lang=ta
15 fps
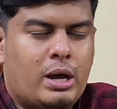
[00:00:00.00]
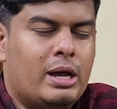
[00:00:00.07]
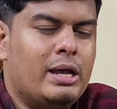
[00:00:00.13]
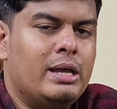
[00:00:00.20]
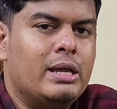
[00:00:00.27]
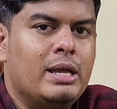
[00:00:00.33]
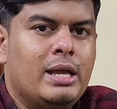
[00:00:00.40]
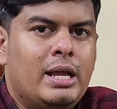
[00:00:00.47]
சொல்லுவாங்க
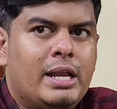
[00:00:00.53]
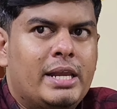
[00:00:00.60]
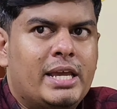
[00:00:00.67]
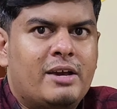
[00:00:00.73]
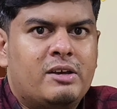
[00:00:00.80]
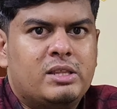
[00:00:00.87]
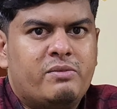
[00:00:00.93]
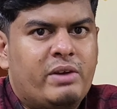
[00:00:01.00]

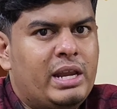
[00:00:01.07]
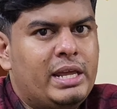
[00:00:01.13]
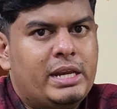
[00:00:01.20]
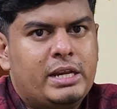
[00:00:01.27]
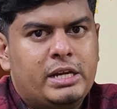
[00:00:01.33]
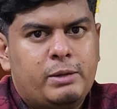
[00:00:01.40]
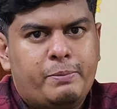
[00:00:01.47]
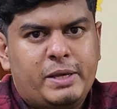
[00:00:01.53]
நீங்கள் வந்து
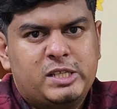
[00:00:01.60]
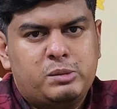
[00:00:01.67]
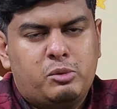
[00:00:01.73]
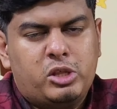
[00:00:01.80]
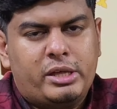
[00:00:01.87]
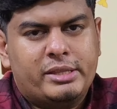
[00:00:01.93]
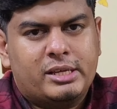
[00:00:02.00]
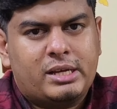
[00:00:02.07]
வெளியே நின்று
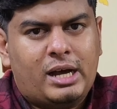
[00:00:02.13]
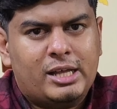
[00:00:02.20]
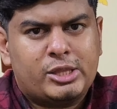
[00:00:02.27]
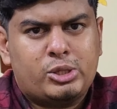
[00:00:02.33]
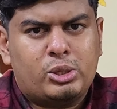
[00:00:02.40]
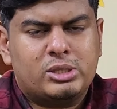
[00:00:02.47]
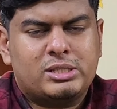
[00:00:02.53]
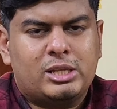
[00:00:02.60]
பேசும்போது அந்த
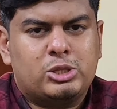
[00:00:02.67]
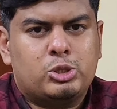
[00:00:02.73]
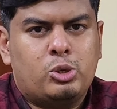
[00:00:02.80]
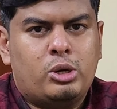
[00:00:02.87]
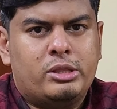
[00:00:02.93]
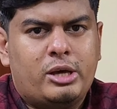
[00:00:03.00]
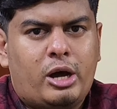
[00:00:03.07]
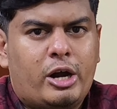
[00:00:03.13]
காற்றோட
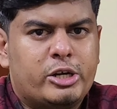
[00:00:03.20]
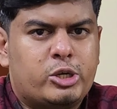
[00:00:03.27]
சத்தம் அந்த